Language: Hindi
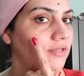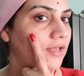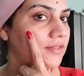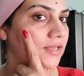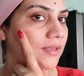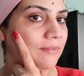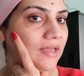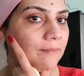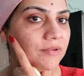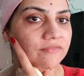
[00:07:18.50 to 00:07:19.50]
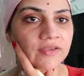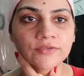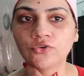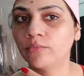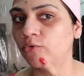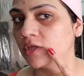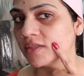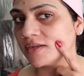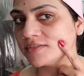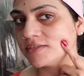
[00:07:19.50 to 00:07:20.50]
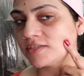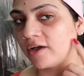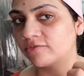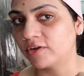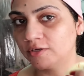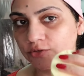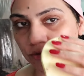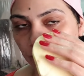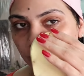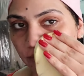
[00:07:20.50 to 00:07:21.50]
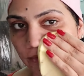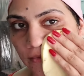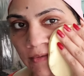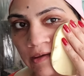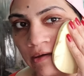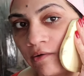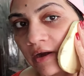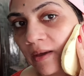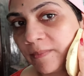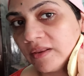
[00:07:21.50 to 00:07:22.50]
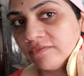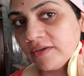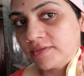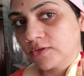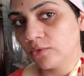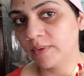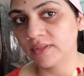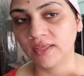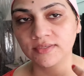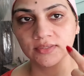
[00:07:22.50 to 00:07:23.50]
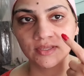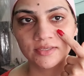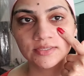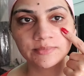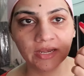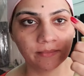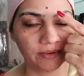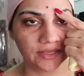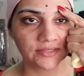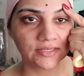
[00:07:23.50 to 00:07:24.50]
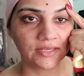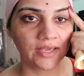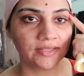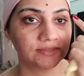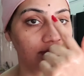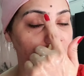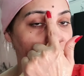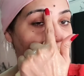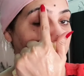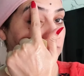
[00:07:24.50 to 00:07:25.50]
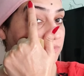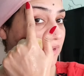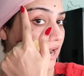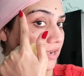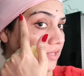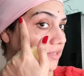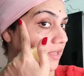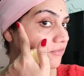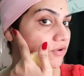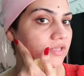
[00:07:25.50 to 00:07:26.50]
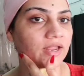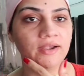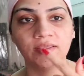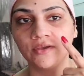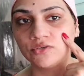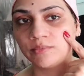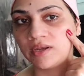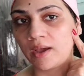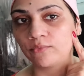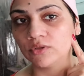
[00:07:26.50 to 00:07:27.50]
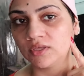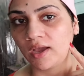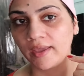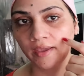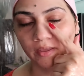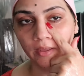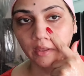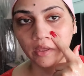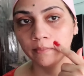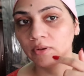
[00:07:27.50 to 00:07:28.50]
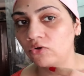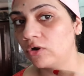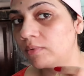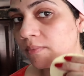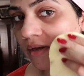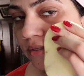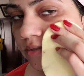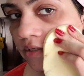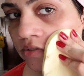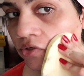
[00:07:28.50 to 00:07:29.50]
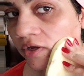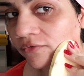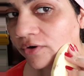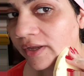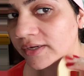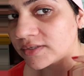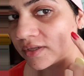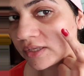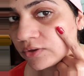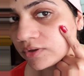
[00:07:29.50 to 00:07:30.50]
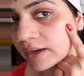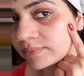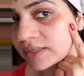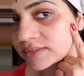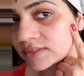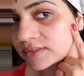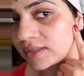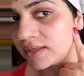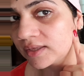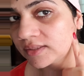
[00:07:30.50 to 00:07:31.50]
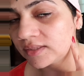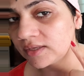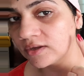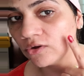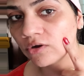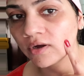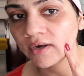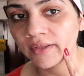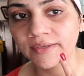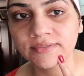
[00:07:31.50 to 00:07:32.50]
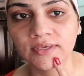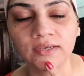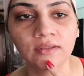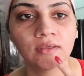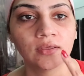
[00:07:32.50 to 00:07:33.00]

ये देखिए मैं अपने फेस को पूरी तरह से साफ कर चुकी हूँ और आप मेरे फेस के ऊपर देख सकते हैं जैसे मैंने ब्लीच की है इसके अंदर मैंने कुछ भी ऐड नहीं किया वही ऐड किया जो मैंने आपको दिखाया बिल्कुल भी मेरी स्किन जो है वो रैश नहीं हुई आप देख सकते हैं कितनी ग्लो कर रही है स्किन